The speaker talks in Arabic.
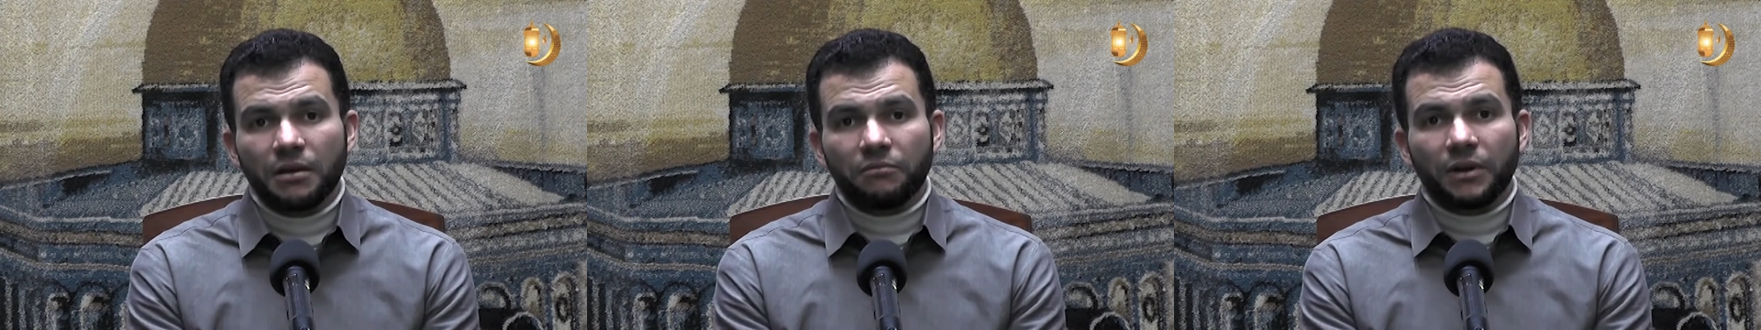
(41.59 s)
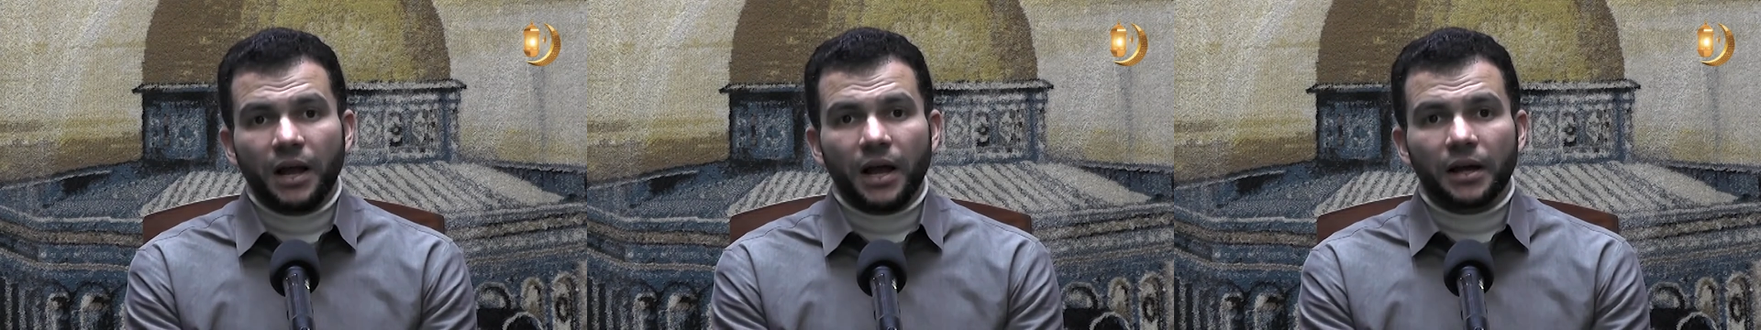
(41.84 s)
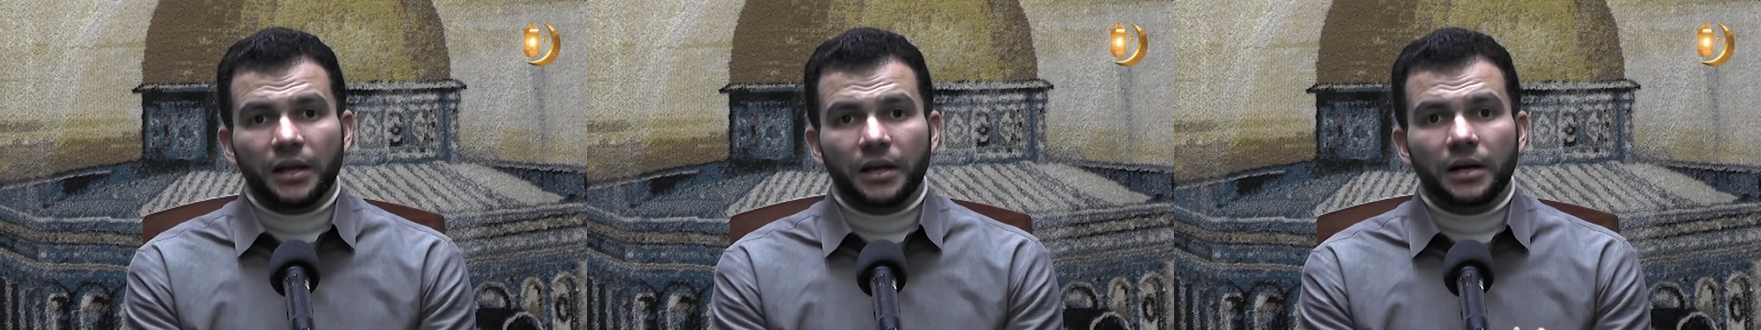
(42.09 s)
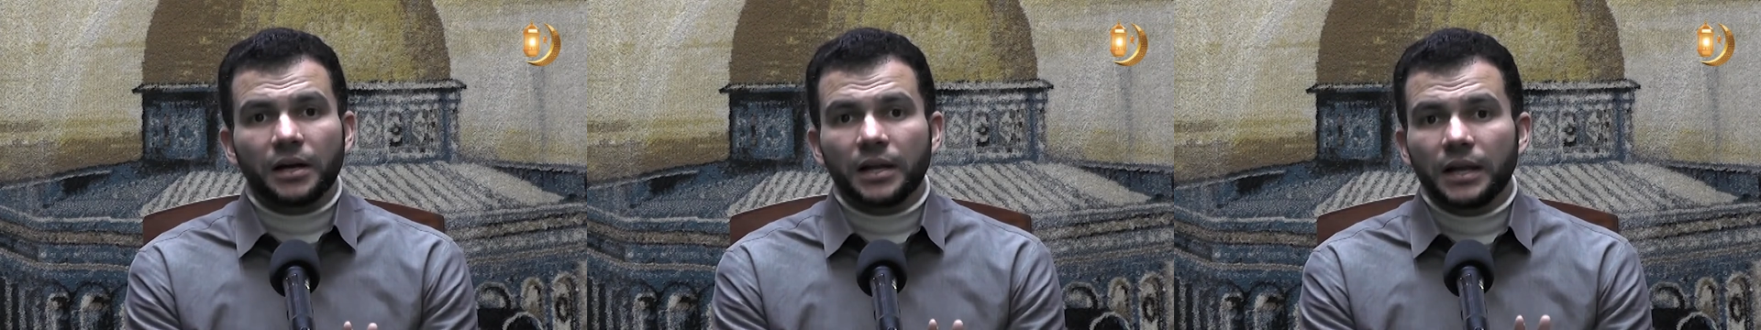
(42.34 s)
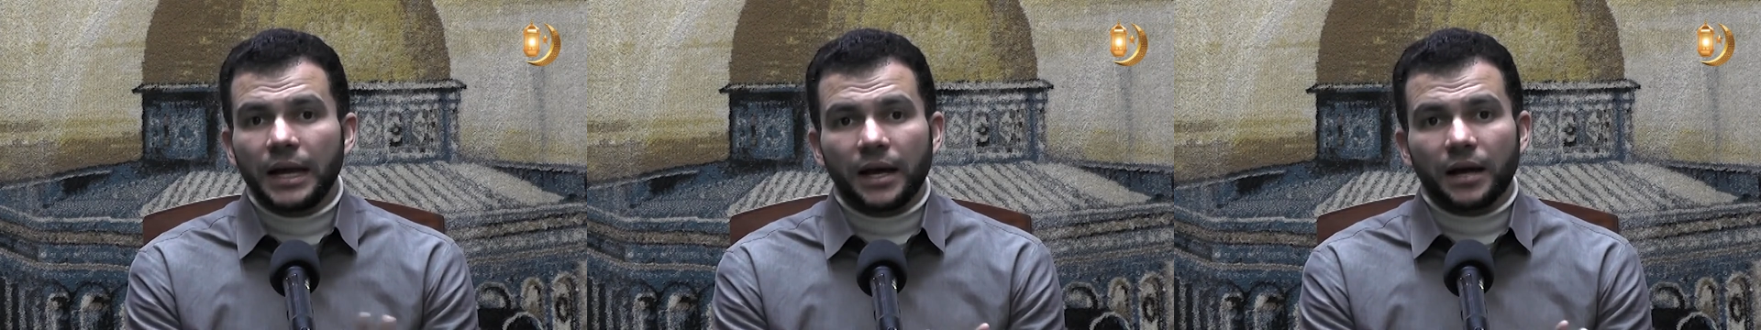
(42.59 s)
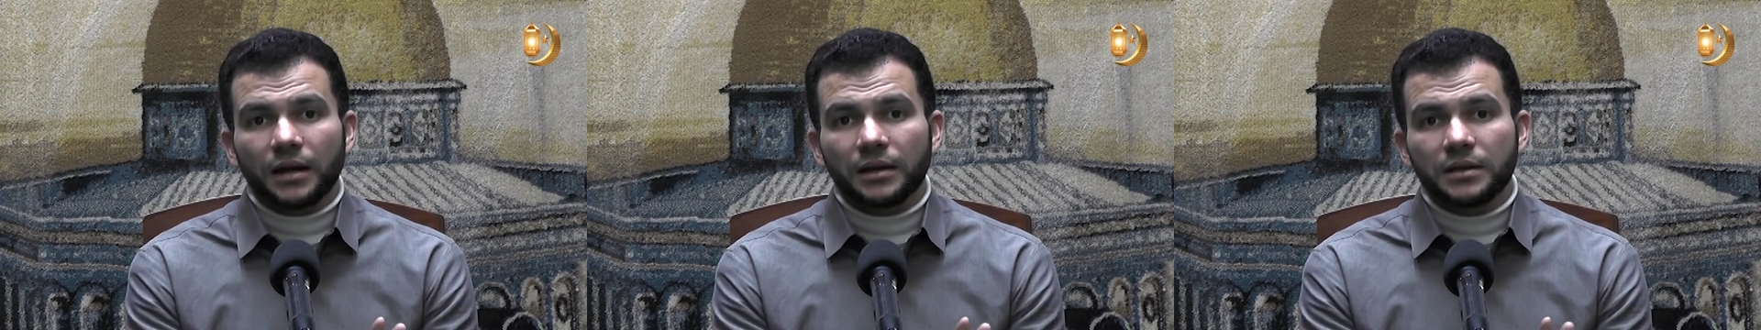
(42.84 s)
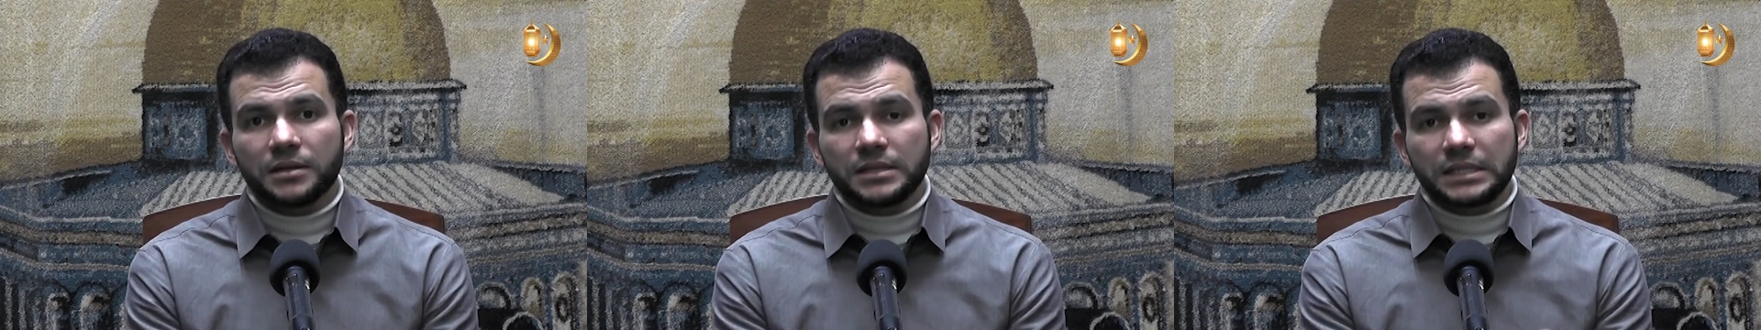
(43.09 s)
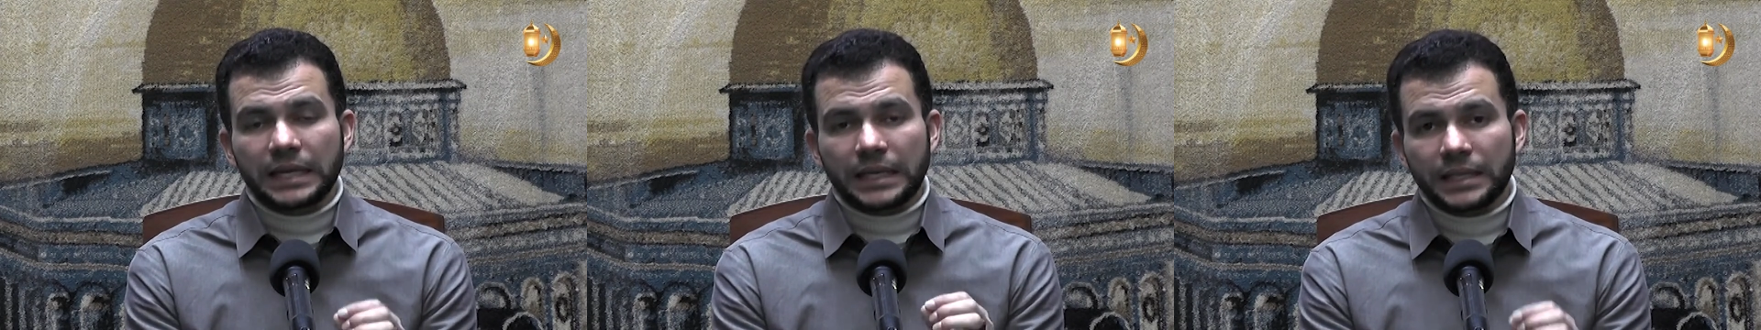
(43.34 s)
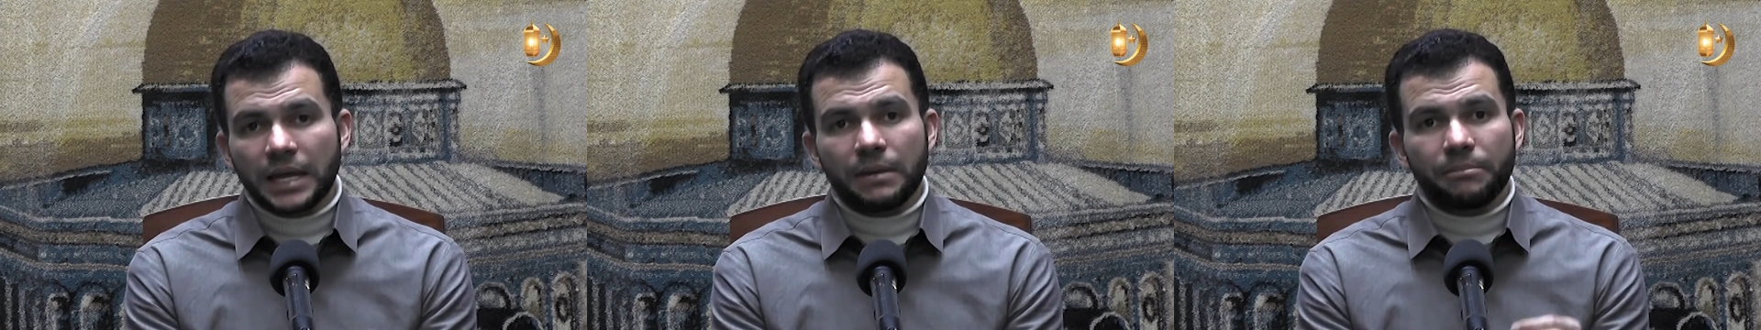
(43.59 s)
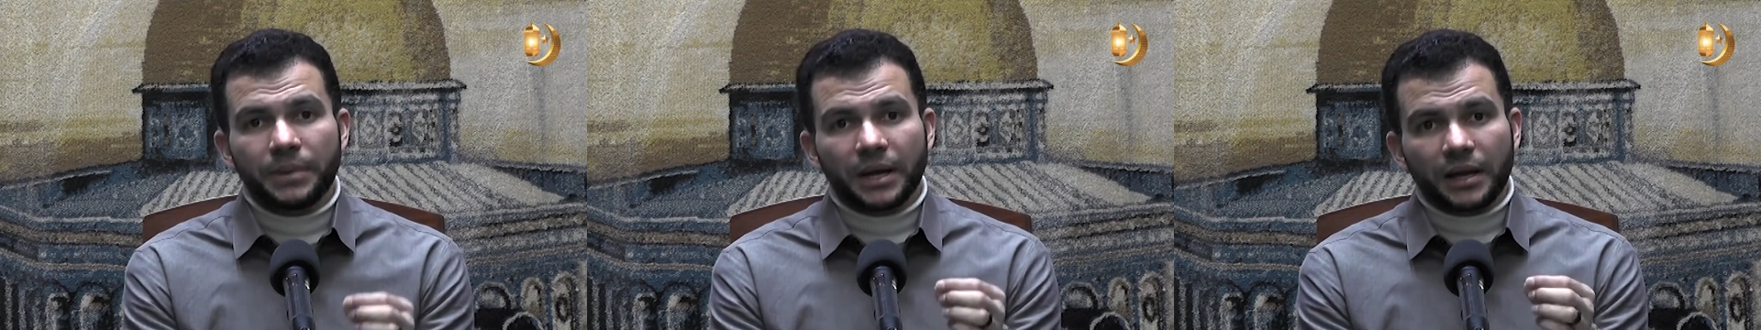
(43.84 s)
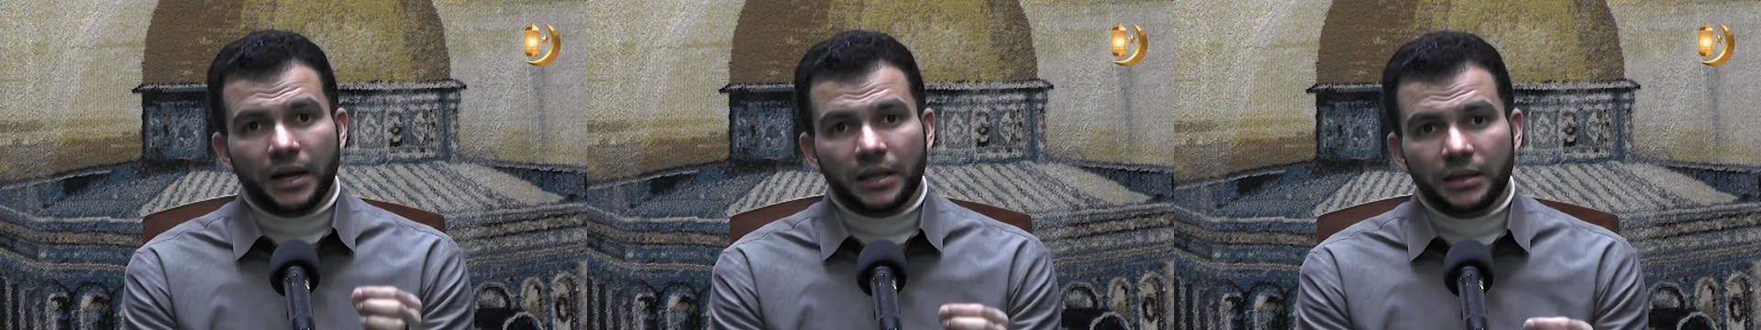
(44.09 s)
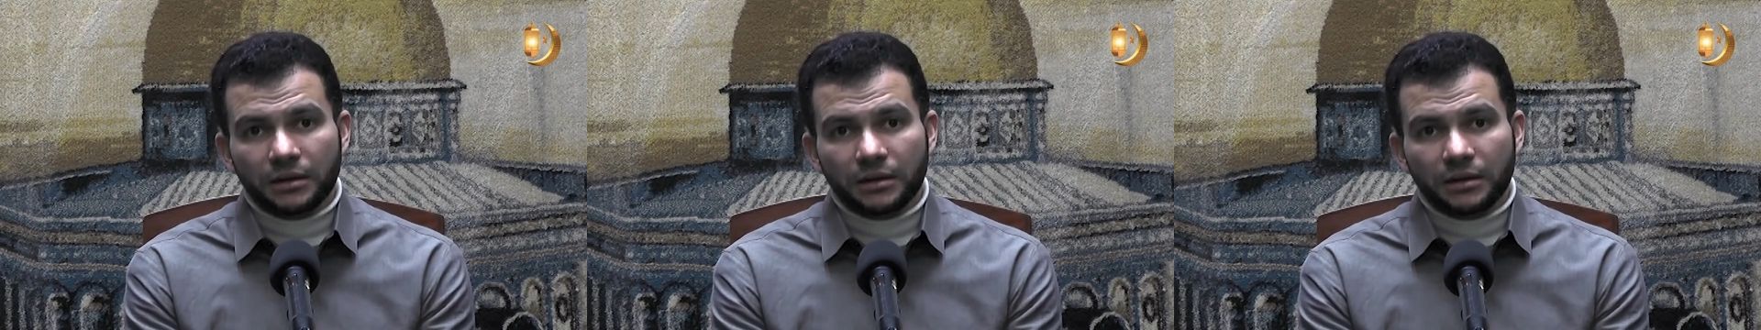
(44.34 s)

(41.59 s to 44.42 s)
في الحقيقة لا استخدام بخاخة